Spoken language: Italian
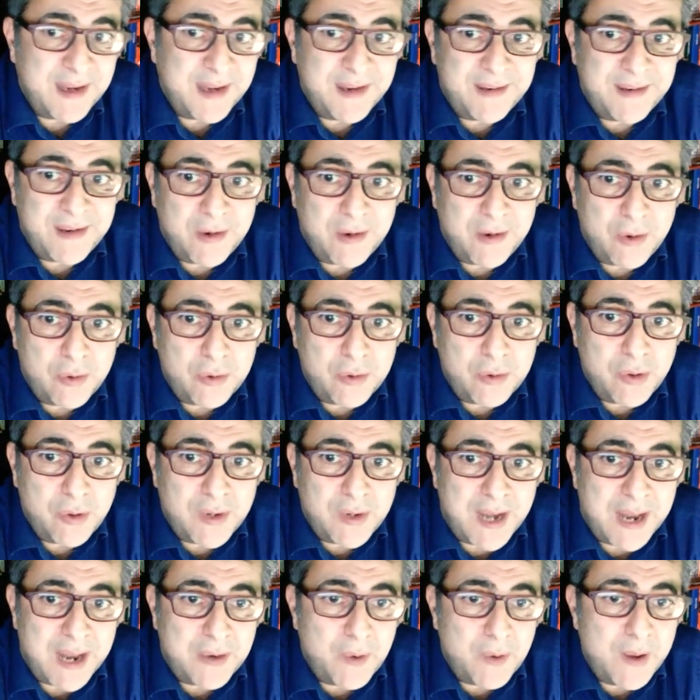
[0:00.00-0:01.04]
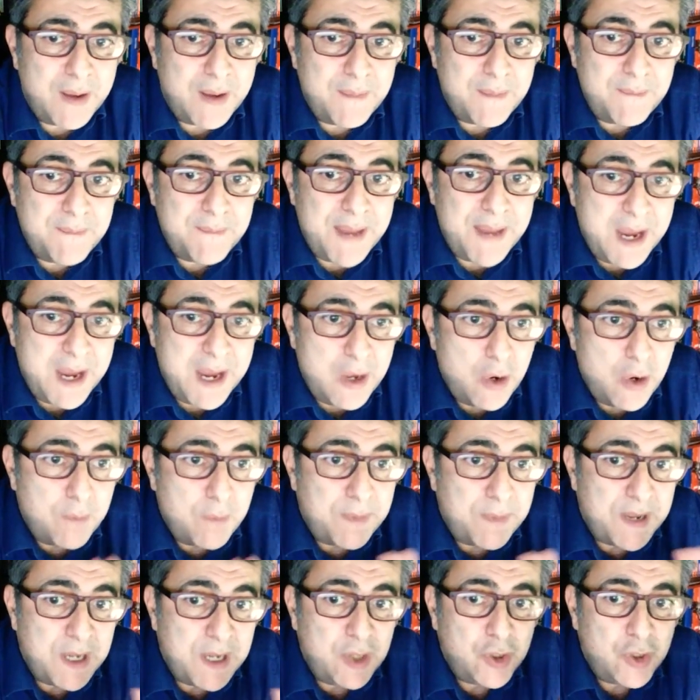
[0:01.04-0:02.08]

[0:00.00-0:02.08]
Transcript: di secondo grado almeno per il